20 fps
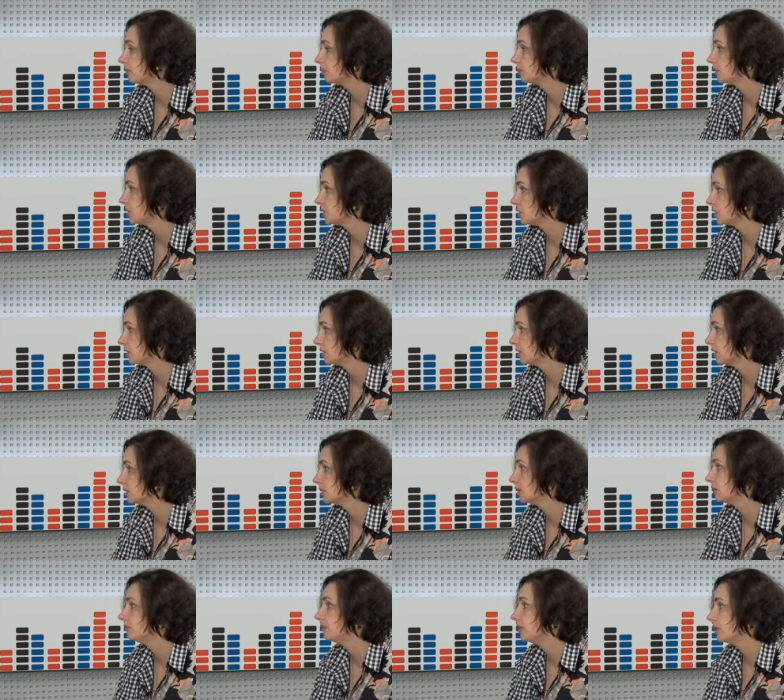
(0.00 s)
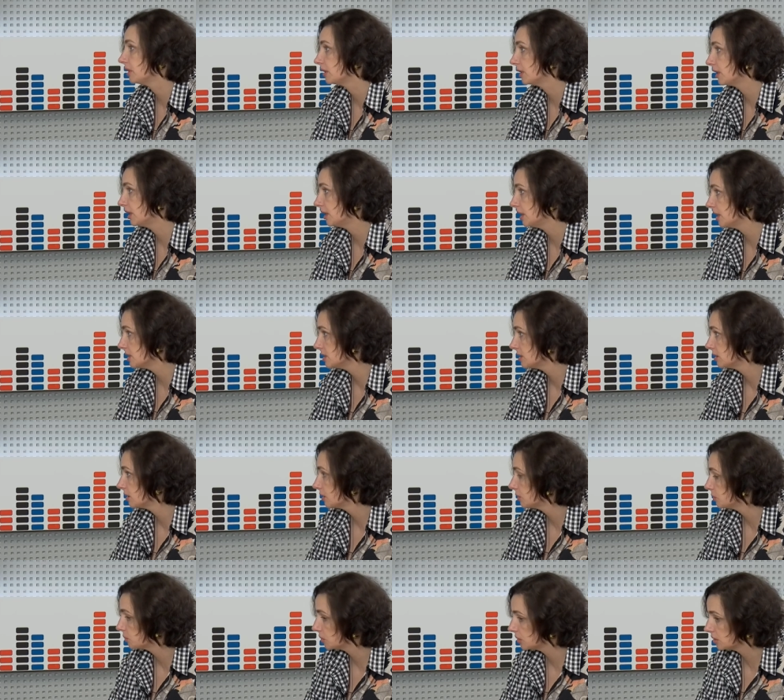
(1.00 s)
площадки. Это Тверь и Калязин,
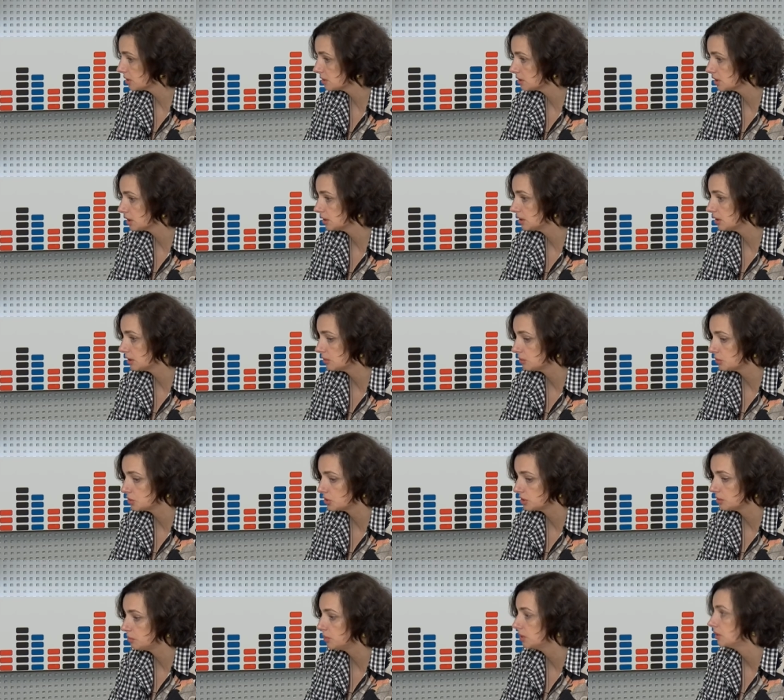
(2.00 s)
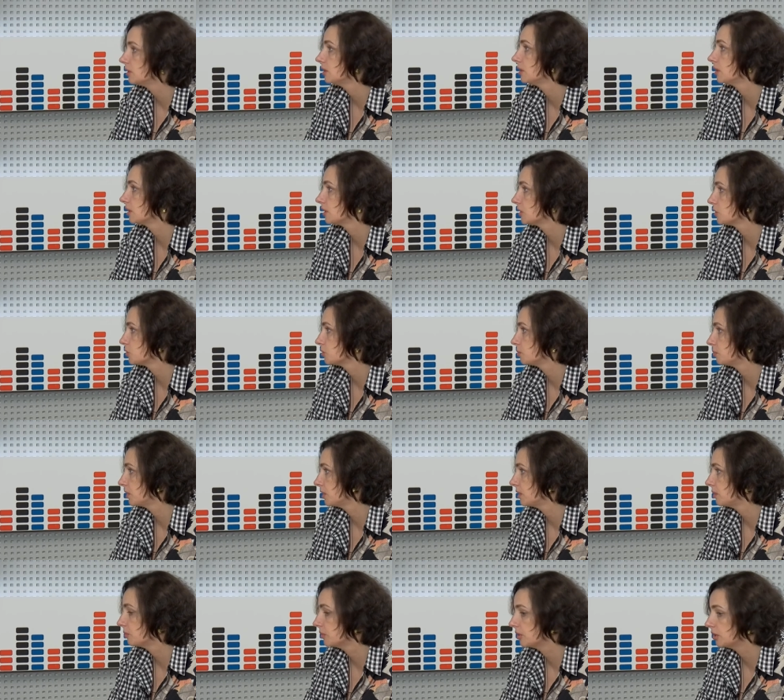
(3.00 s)
который нас всегда очень мило и хорошо
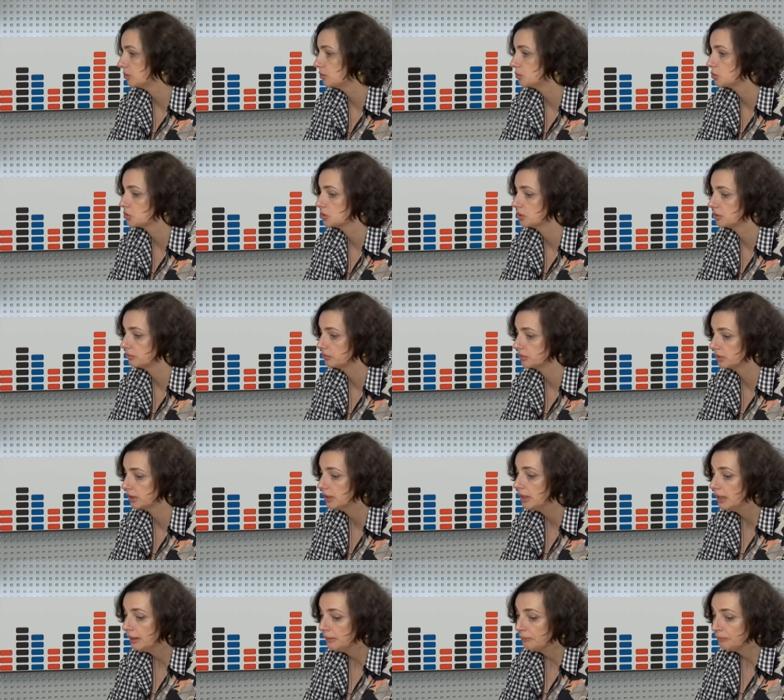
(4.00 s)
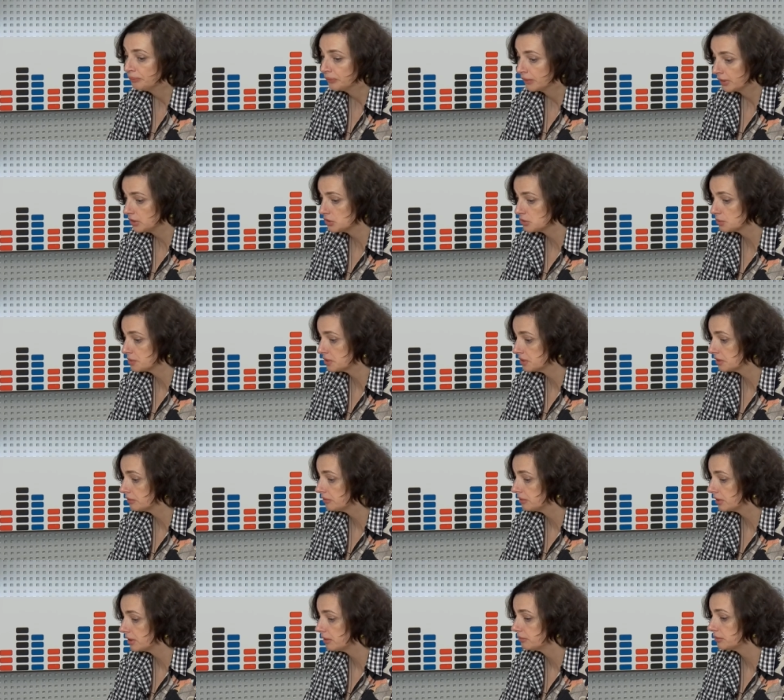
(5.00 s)
принимает душевно. И, собственно
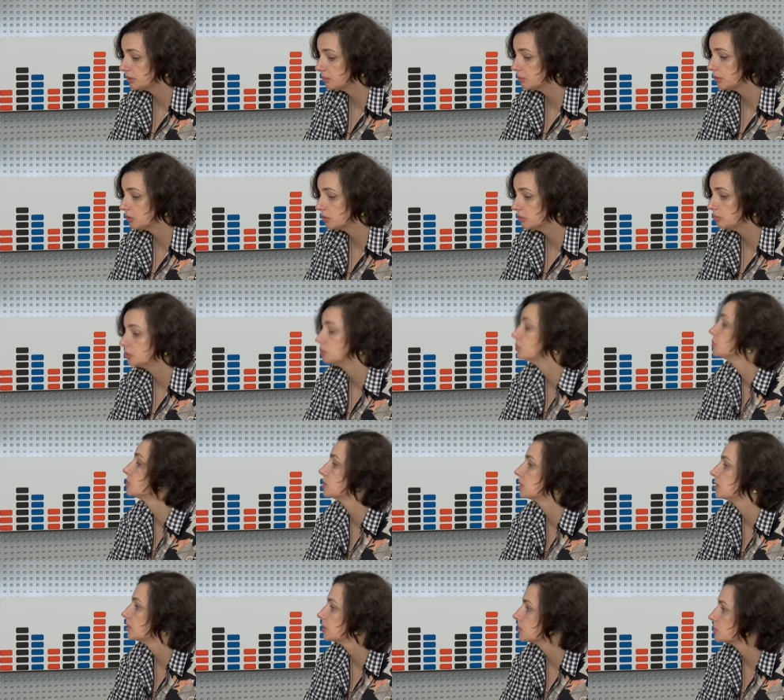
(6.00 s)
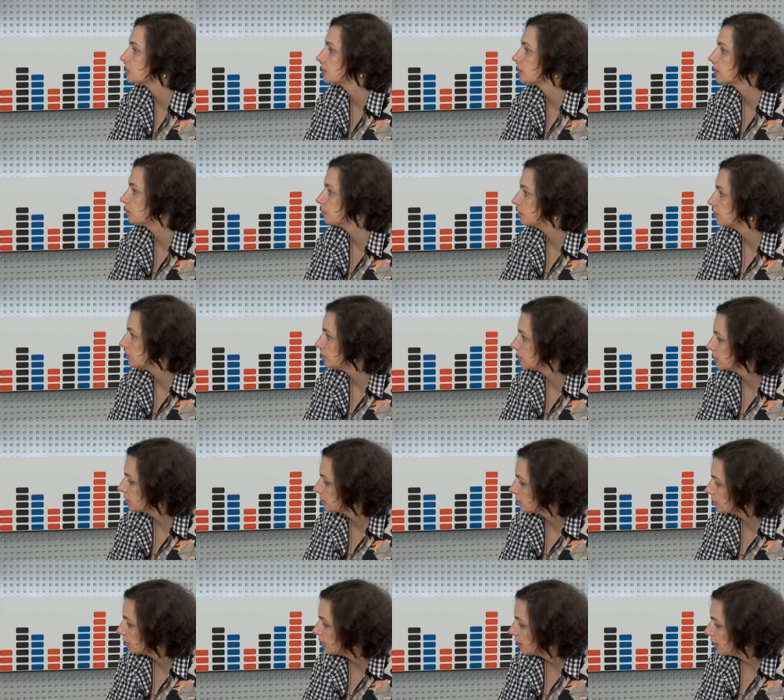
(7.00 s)
говоря, в этом году мы точно так же как
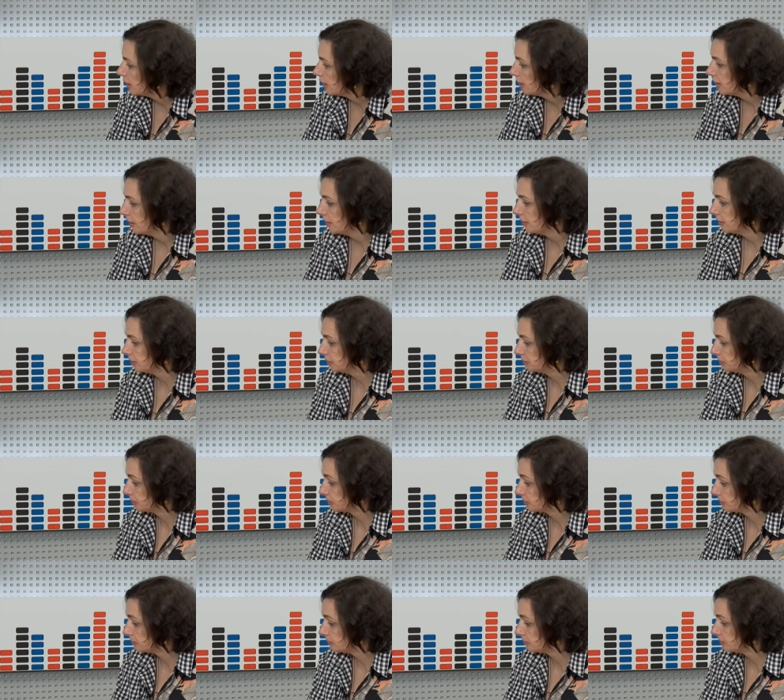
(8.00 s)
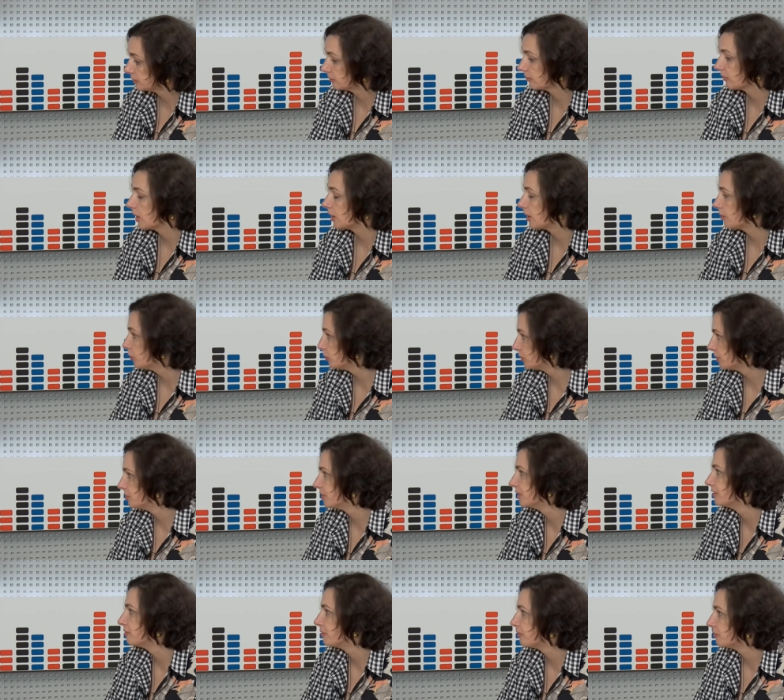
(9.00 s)
бы эм, работаем
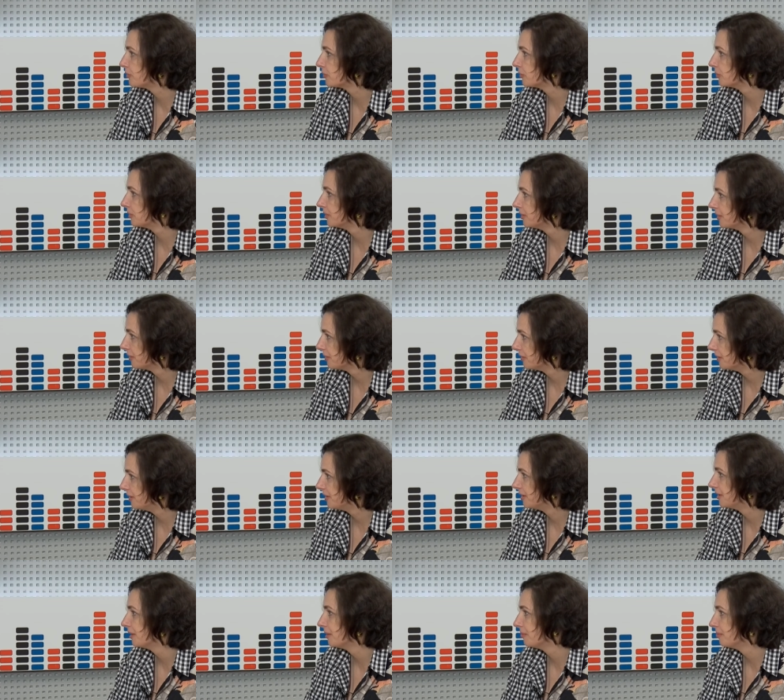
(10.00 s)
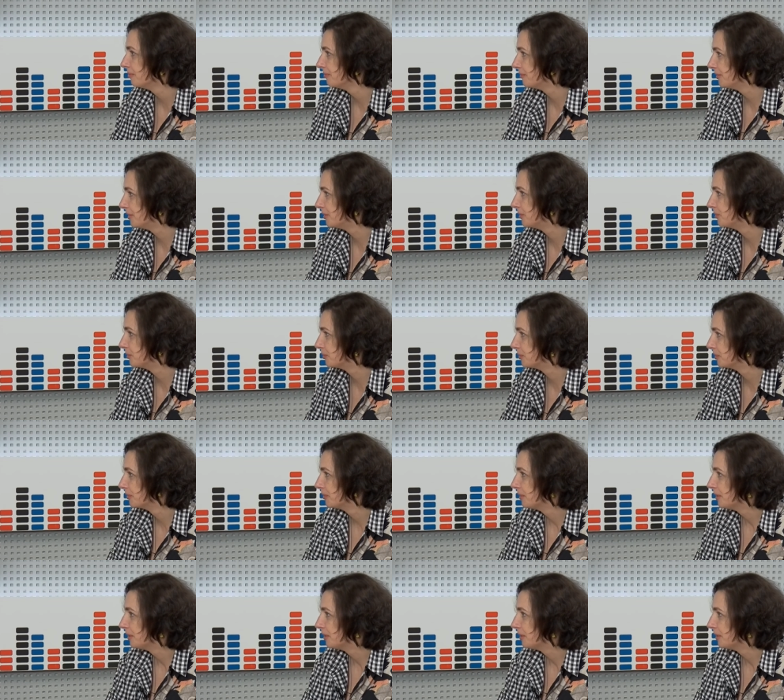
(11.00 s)
на два фронта, и там, и тут